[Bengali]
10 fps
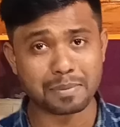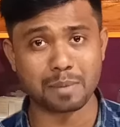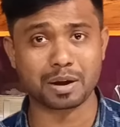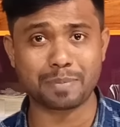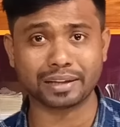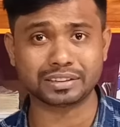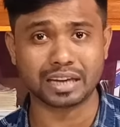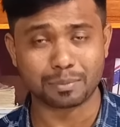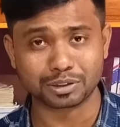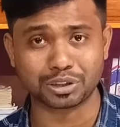আমি আমার ব্যাচে
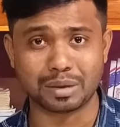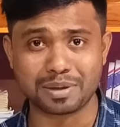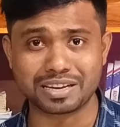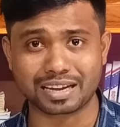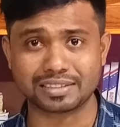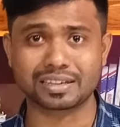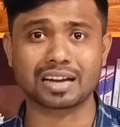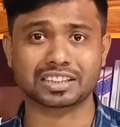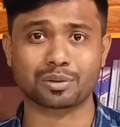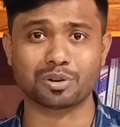আমার ছেলে মেয়েদেরকে
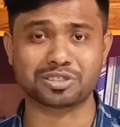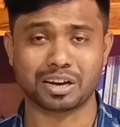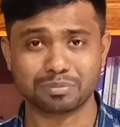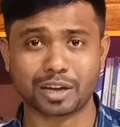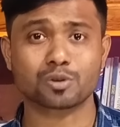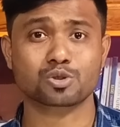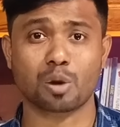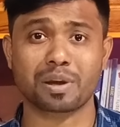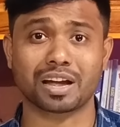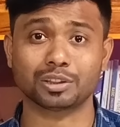জিজ্ঞাসা করেছিলাম দেখো
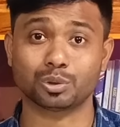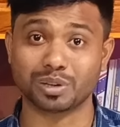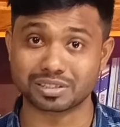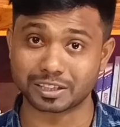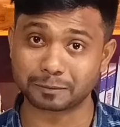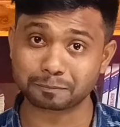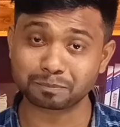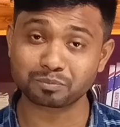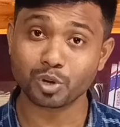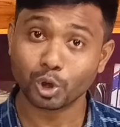সবাই হাত তুলেছে
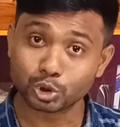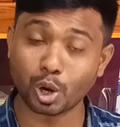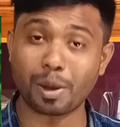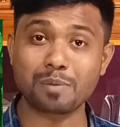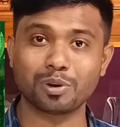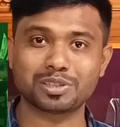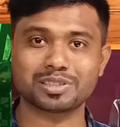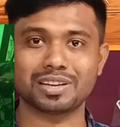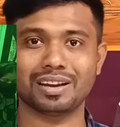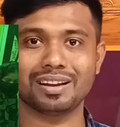সবাই
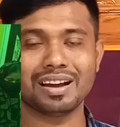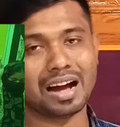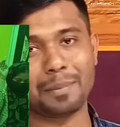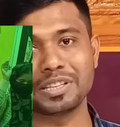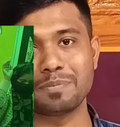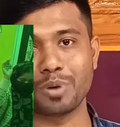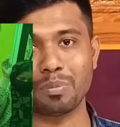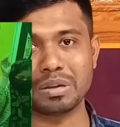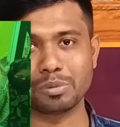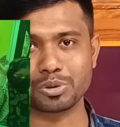বলেছে স্যার আমাদের
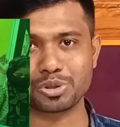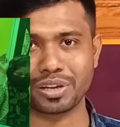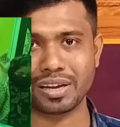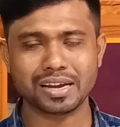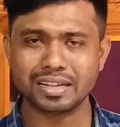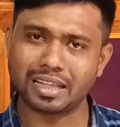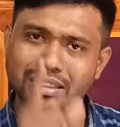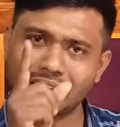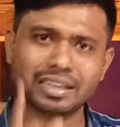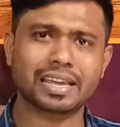প্রবলেম হচ্ছে তাই
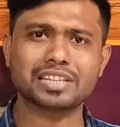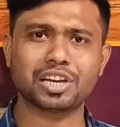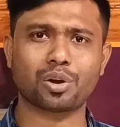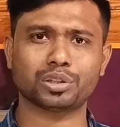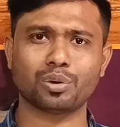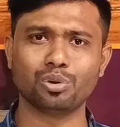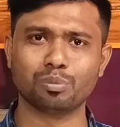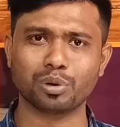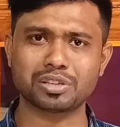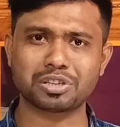তাদেরকে যে কথাগুলো
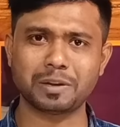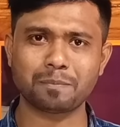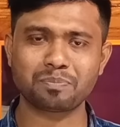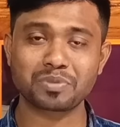বলেছি